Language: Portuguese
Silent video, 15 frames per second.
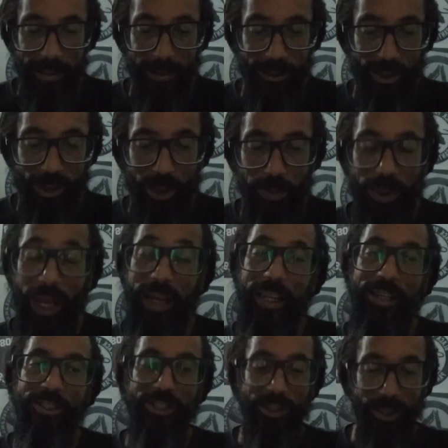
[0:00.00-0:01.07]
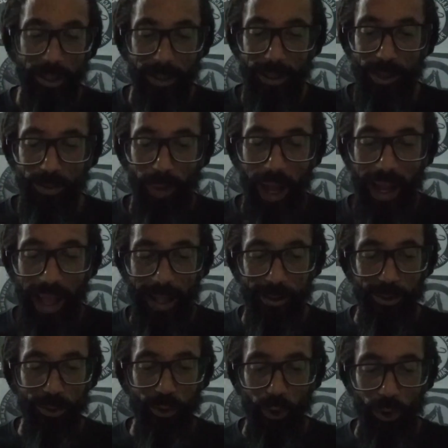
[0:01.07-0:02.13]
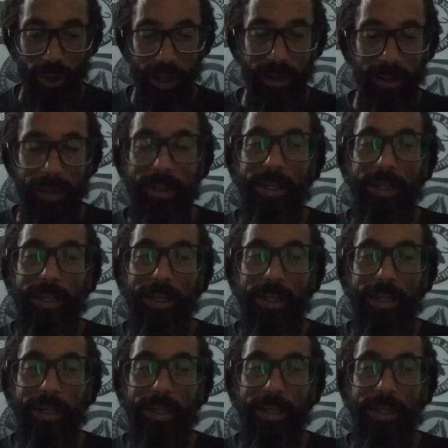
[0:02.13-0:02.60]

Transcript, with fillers: tipo, a grande esmagadora